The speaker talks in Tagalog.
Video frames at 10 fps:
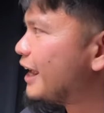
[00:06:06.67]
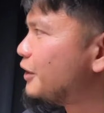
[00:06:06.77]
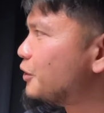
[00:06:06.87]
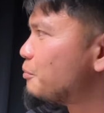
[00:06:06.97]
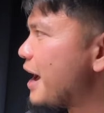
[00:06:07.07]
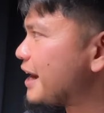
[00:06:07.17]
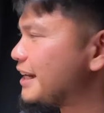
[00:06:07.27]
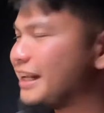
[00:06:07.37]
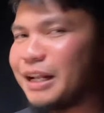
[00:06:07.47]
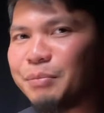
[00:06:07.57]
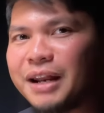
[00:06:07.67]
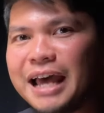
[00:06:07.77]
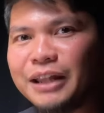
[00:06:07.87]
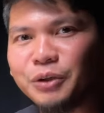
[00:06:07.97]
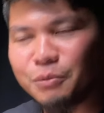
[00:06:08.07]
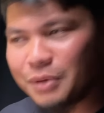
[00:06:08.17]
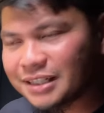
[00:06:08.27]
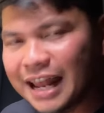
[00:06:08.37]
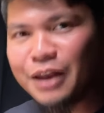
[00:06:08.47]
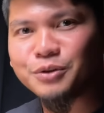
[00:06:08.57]
Nung marinig ni Pilato yun, mas
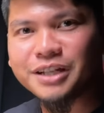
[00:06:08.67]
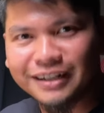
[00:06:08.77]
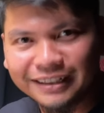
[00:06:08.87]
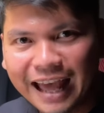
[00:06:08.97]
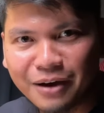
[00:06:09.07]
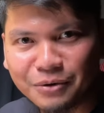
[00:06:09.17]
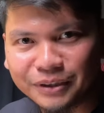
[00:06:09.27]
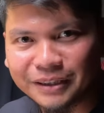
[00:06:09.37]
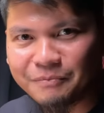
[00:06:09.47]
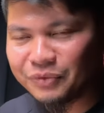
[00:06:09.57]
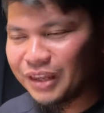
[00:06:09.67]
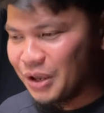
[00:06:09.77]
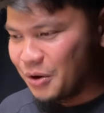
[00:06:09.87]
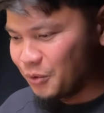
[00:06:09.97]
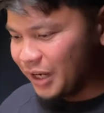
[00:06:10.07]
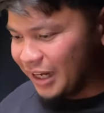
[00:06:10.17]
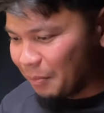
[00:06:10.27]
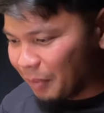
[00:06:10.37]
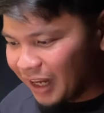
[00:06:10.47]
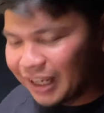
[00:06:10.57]
lalo siyang natakot. Una,
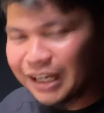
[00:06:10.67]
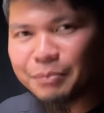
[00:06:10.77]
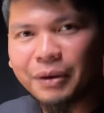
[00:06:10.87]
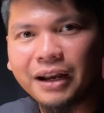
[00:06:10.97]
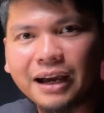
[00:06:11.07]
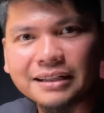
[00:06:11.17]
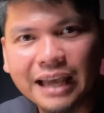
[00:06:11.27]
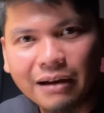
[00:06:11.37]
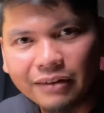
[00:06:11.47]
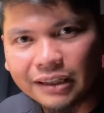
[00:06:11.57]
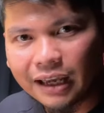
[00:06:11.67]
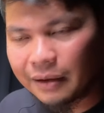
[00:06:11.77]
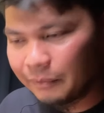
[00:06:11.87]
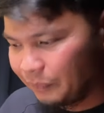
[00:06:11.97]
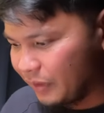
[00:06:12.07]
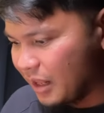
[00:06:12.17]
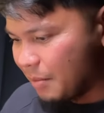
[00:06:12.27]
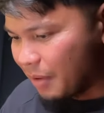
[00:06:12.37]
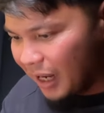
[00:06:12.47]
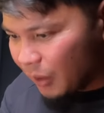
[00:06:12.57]
napanaginipan ng asawa niya.
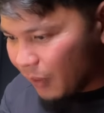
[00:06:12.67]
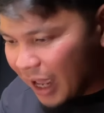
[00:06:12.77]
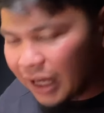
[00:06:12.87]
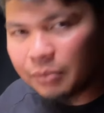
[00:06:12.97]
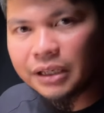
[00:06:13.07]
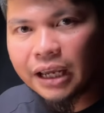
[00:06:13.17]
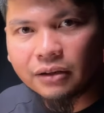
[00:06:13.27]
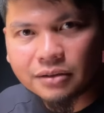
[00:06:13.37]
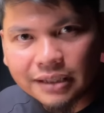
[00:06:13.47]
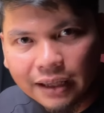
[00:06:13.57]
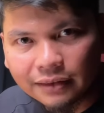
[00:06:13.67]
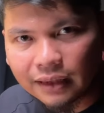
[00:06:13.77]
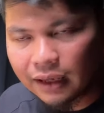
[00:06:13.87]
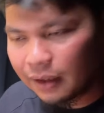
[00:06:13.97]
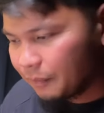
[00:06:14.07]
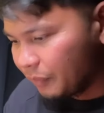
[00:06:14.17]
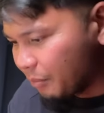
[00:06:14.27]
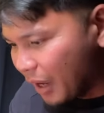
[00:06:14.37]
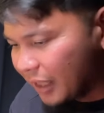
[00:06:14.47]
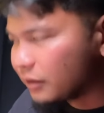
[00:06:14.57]
Pangalawa, alam niya, inosente.
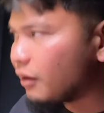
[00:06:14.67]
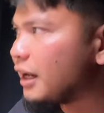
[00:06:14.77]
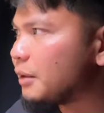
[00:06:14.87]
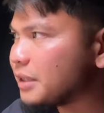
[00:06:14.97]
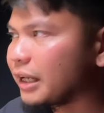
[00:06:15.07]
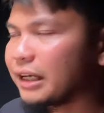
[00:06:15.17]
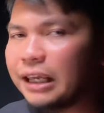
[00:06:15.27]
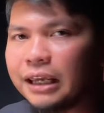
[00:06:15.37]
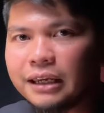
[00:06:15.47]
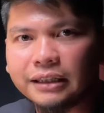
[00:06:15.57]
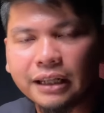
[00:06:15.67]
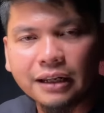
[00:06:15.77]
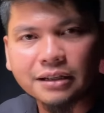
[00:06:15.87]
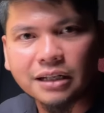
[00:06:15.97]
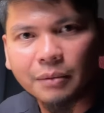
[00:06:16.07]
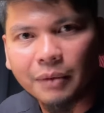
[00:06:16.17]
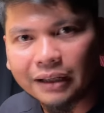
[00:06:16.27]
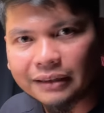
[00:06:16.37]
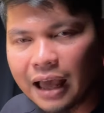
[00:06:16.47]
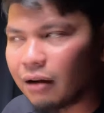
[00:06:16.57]
Pangatlo, alam niya kinaiinggitan lang siya ng
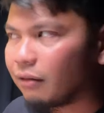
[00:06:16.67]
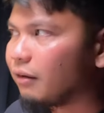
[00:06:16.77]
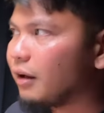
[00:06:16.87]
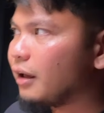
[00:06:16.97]
mga tao.